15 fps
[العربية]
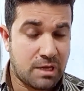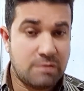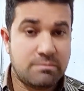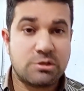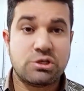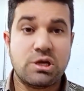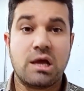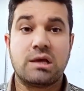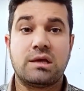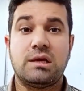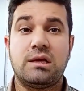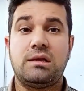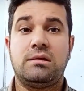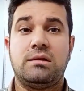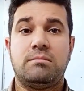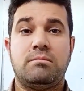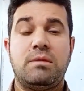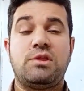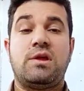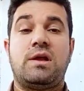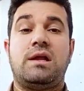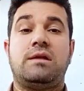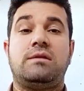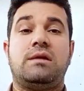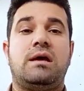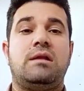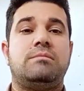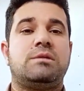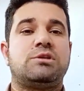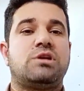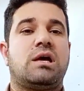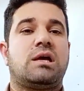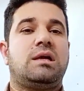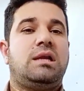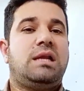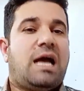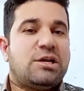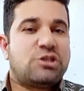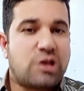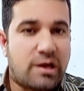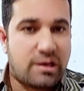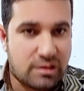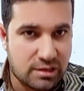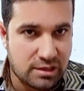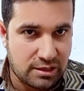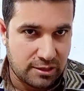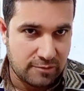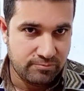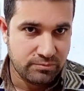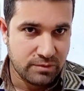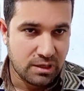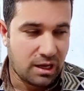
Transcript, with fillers: المشاكل مثلا المشاكل العشائرية